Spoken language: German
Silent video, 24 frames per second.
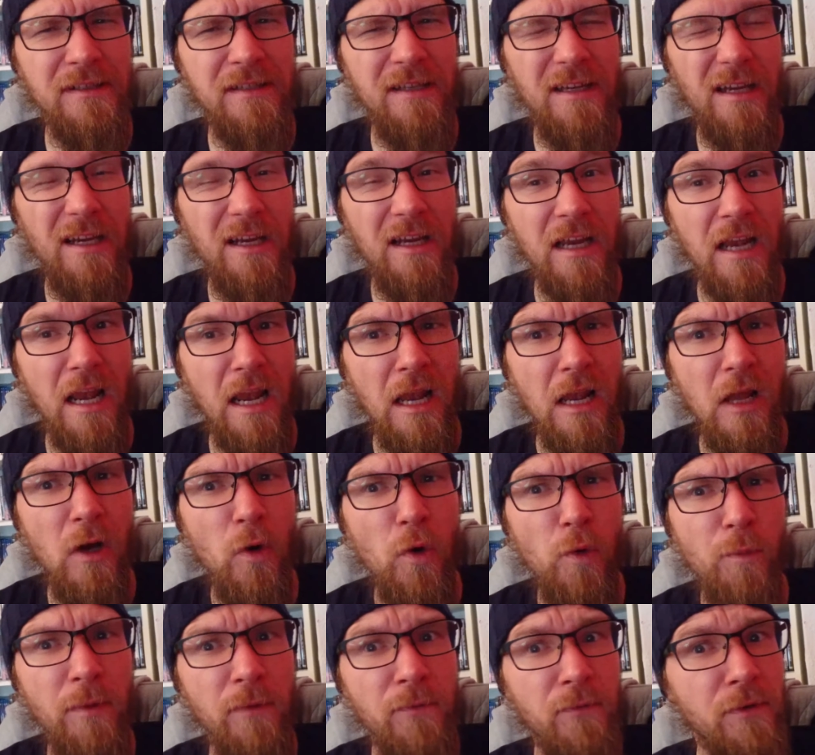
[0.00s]
ich
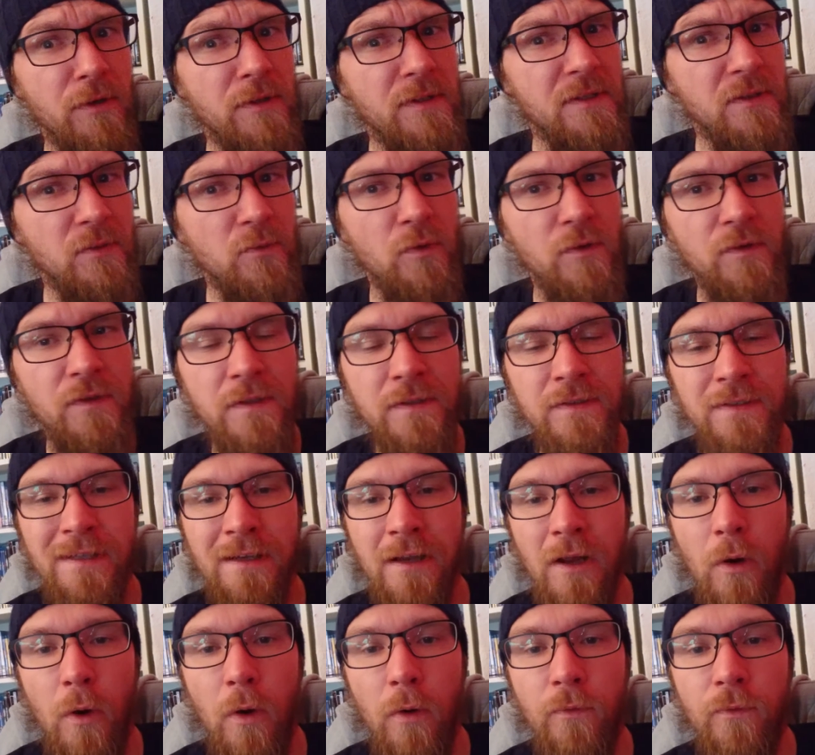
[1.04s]
glaube 14 Uhr soll es
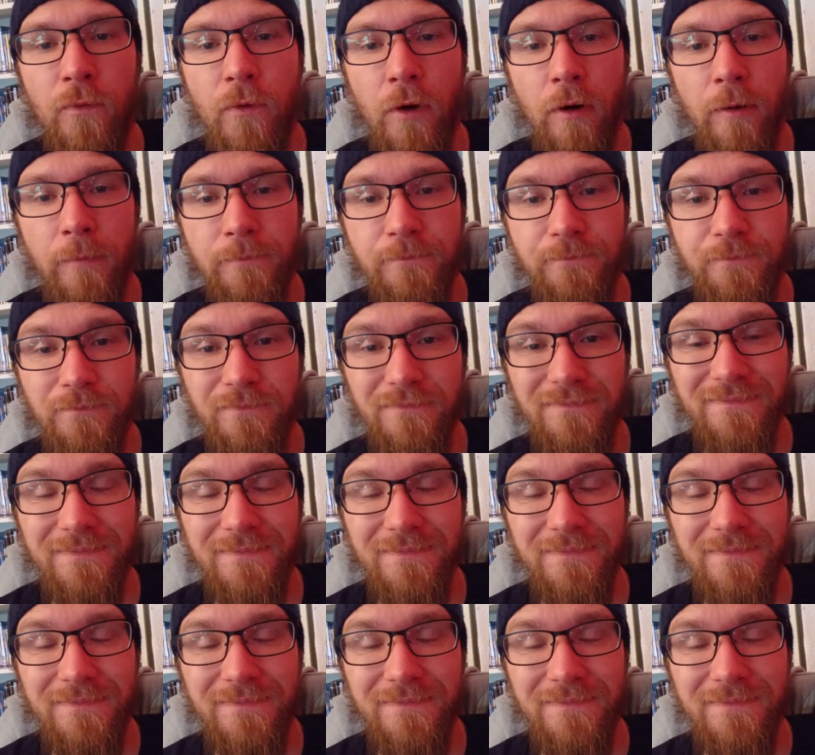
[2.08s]
dann raufkommen,